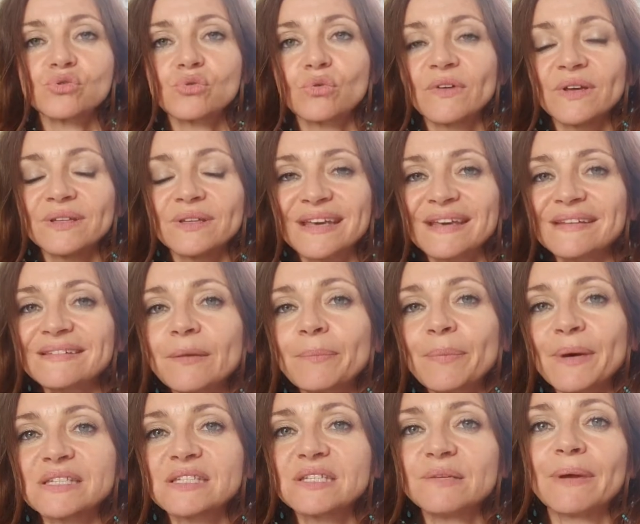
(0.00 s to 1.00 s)
Ce qu'on va traiter
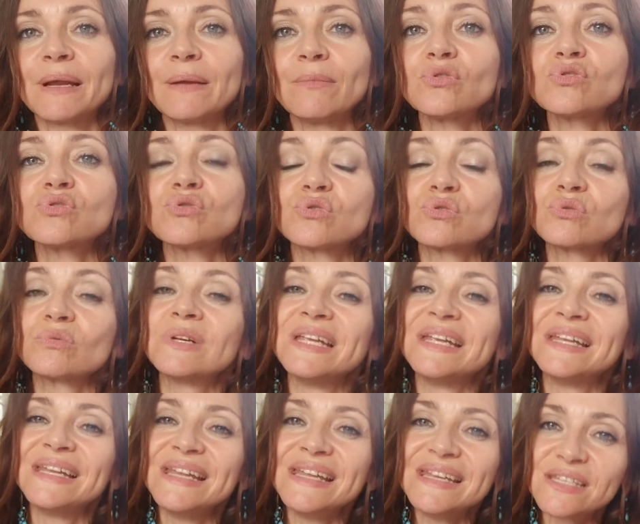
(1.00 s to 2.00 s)
principalement ce sont
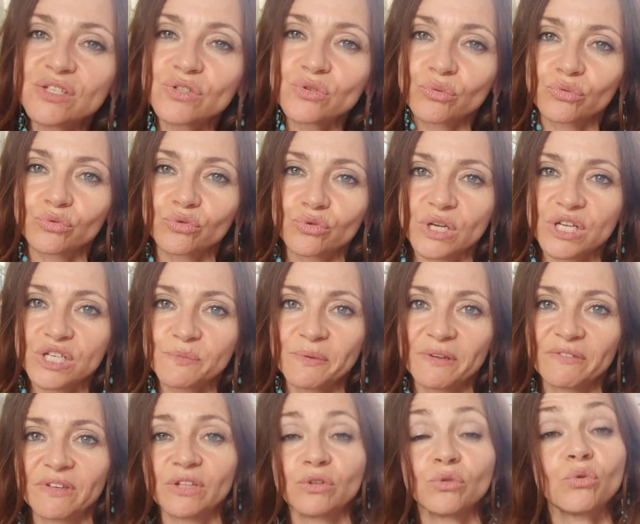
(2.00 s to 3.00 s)
les lésions du HPV.